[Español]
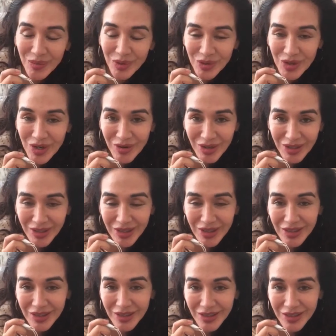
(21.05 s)
Bueno, la verdad
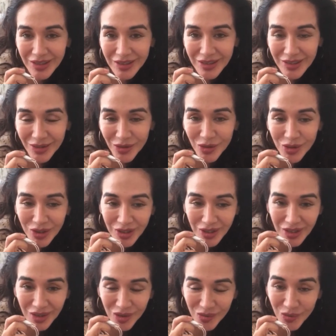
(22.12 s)
es que creo
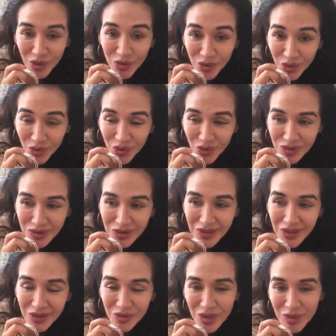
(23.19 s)
que como a todos,
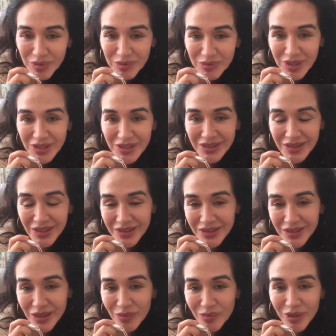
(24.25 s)
en una primera
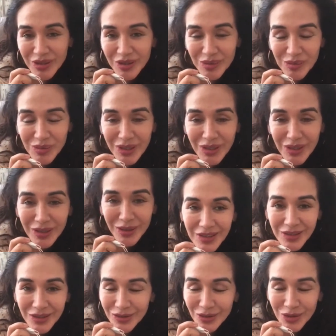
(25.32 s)
instancia la pandemia
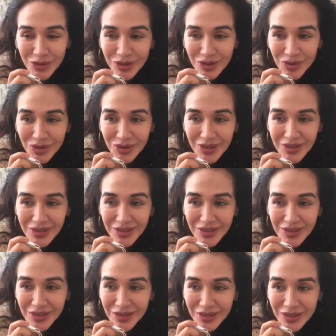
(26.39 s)
nos hizo
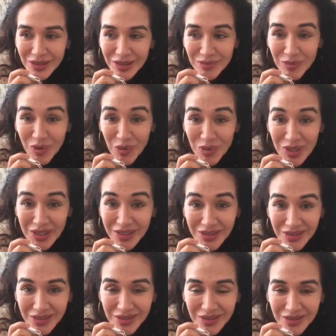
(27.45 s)
sentir
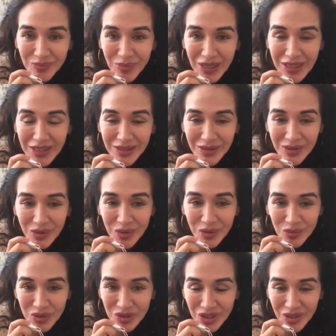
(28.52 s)
inmóviles, paralizó
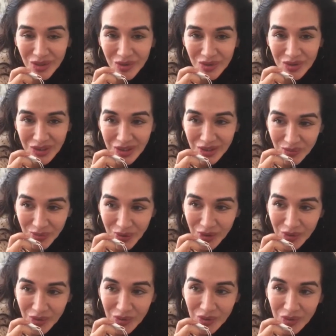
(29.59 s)
muchas cosas,
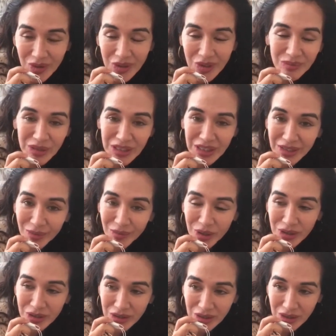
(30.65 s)
pero
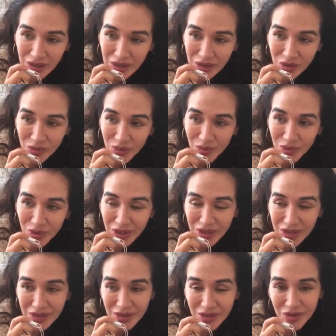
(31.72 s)
inmediatamente tomamos la
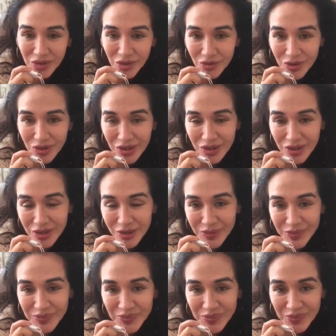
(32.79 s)
decisión
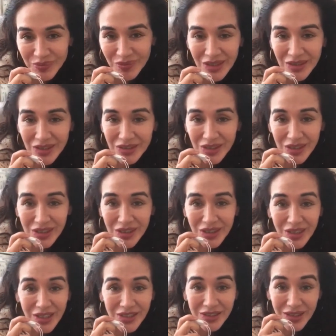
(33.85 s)
de, de seguir
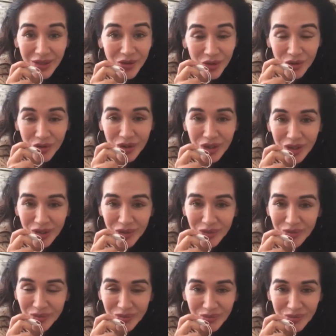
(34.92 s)
realizando lo
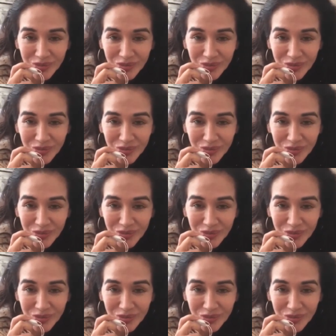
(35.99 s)
que